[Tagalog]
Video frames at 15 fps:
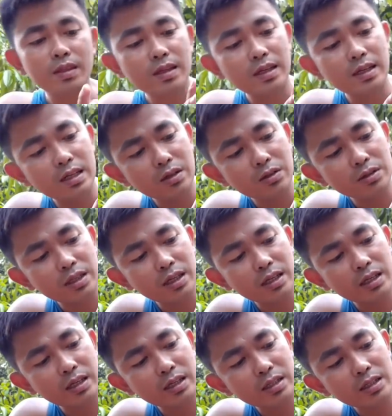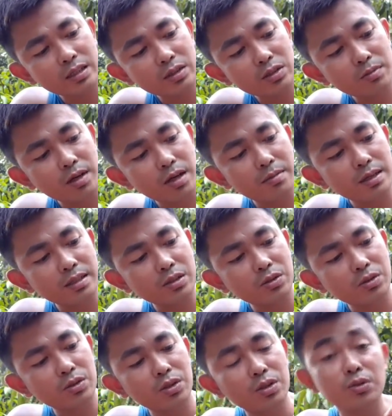ang eh tumama
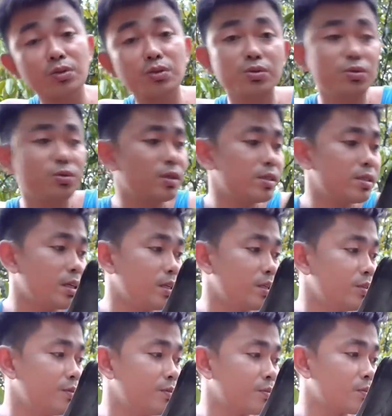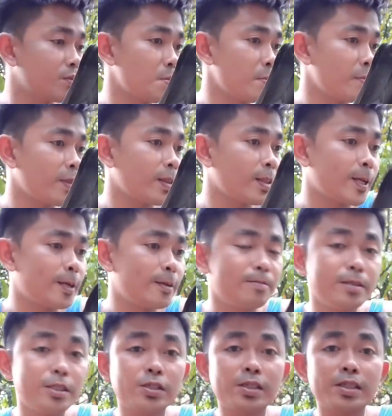siguro yung uso niya sa ano
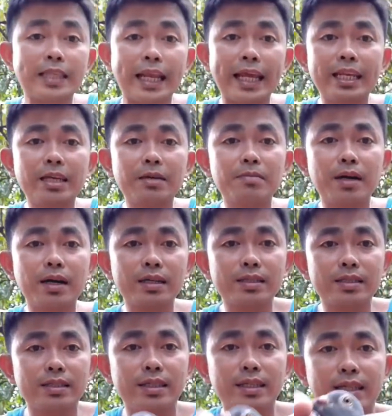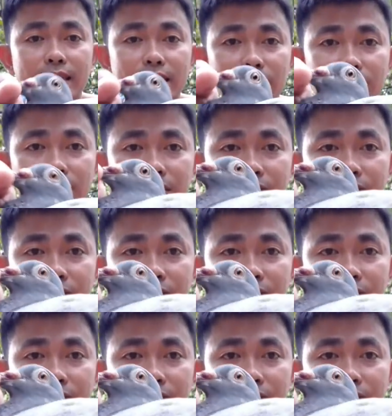dito sa training box ayan o oh.